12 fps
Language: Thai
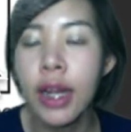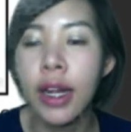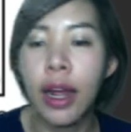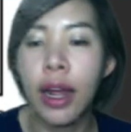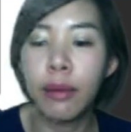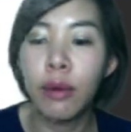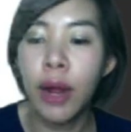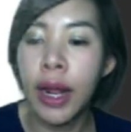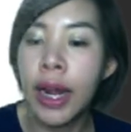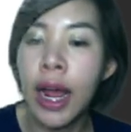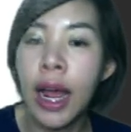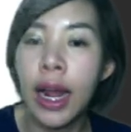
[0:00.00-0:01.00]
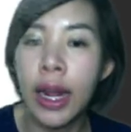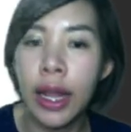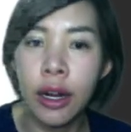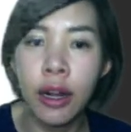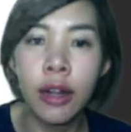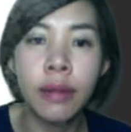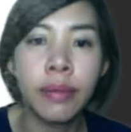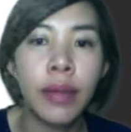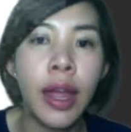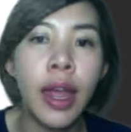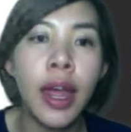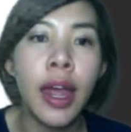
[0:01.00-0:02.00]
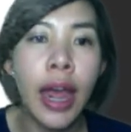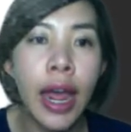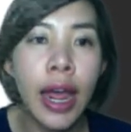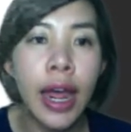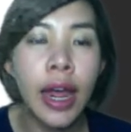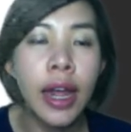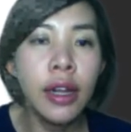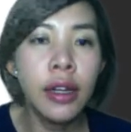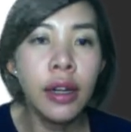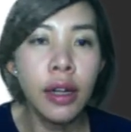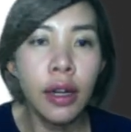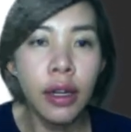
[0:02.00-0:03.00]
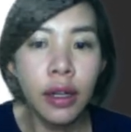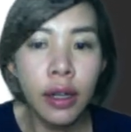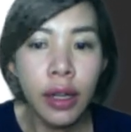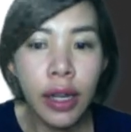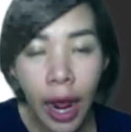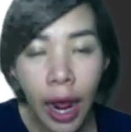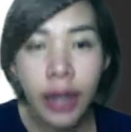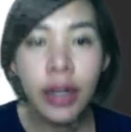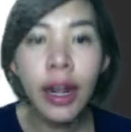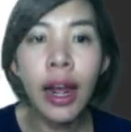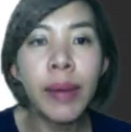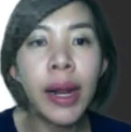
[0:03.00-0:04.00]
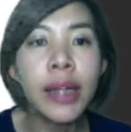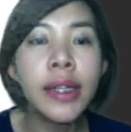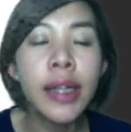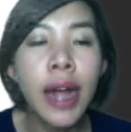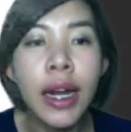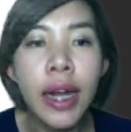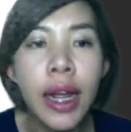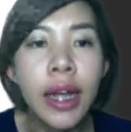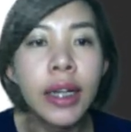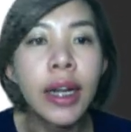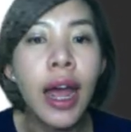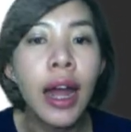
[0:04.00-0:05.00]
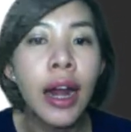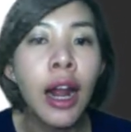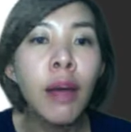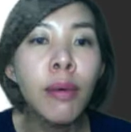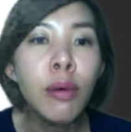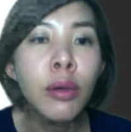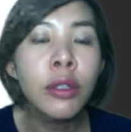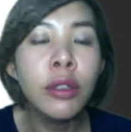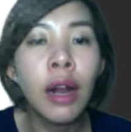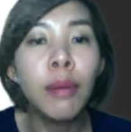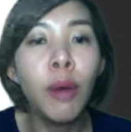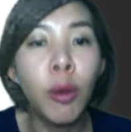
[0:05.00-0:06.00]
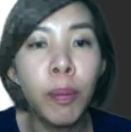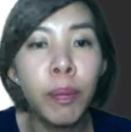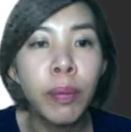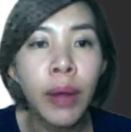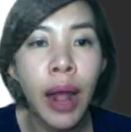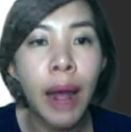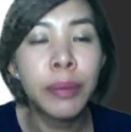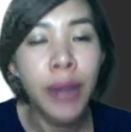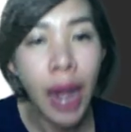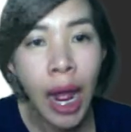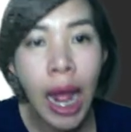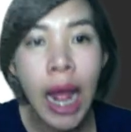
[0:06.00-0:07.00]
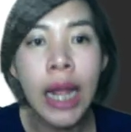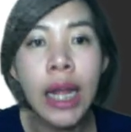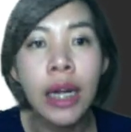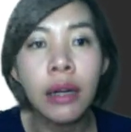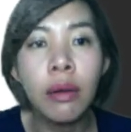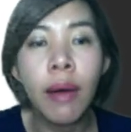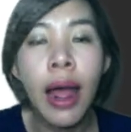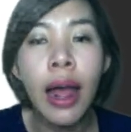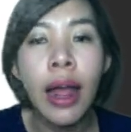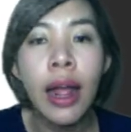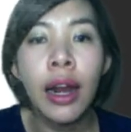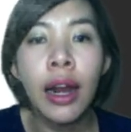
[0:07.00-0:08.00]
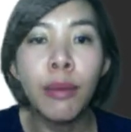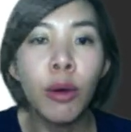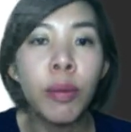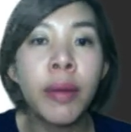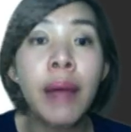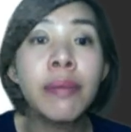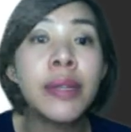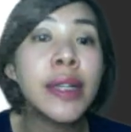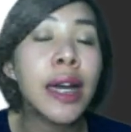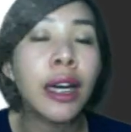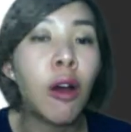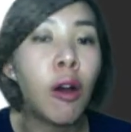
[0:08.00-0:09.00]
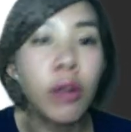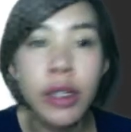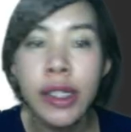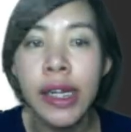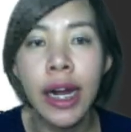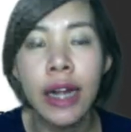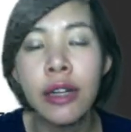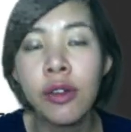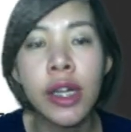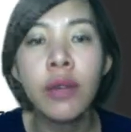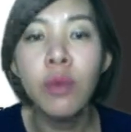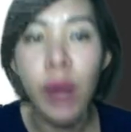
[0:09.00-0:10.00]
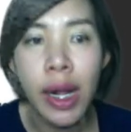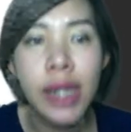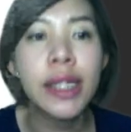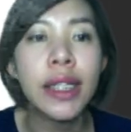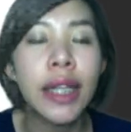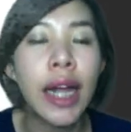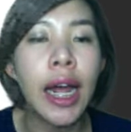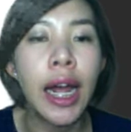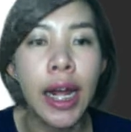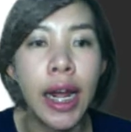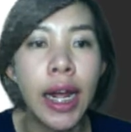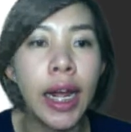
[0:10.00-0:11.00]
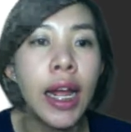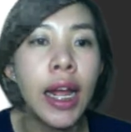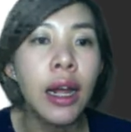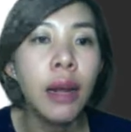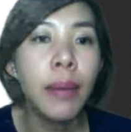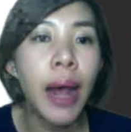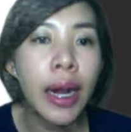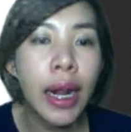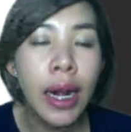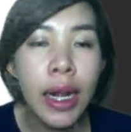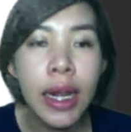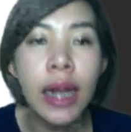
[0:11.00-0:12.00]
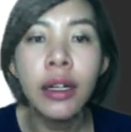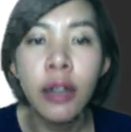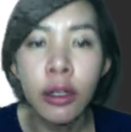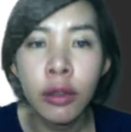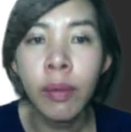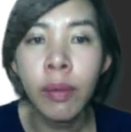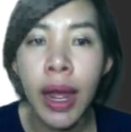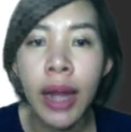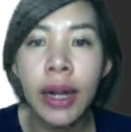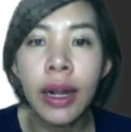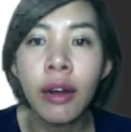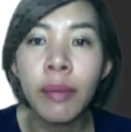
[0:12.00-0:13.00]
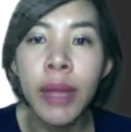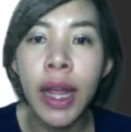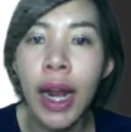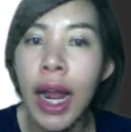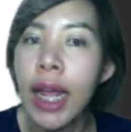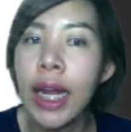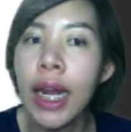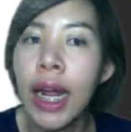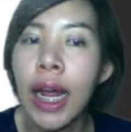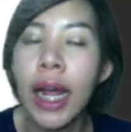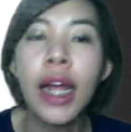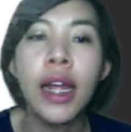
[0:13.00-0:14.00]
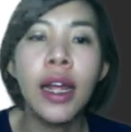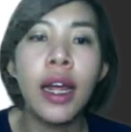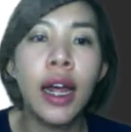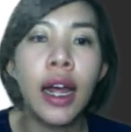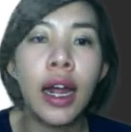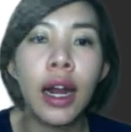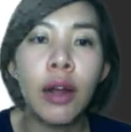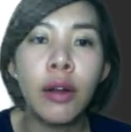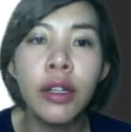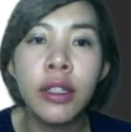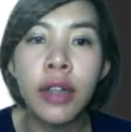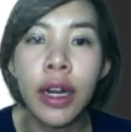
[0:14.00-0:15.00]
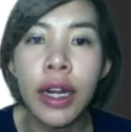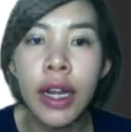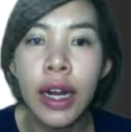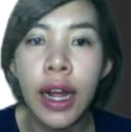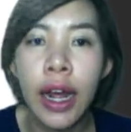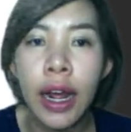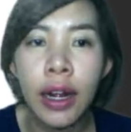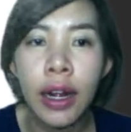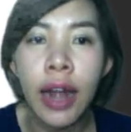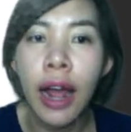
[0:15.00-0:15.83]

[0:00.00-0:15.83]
อ่าพวกไฮดาอะไรเงี้ยเนาะอ่าอีกอันนึงค่ะ เป็นลักษณะเด่นนะคะถ้าเราพูดถึงระบบขับถ่าย หรือว่าระบบกำจัดของเสียไนโตรเจนเวสนะคะอ่ะพานาเลียหรือนอนตัวแบนเนี่ยเขามีอะไรนะคะอ่าเราก็นึกถึงอันนี้นะคะดั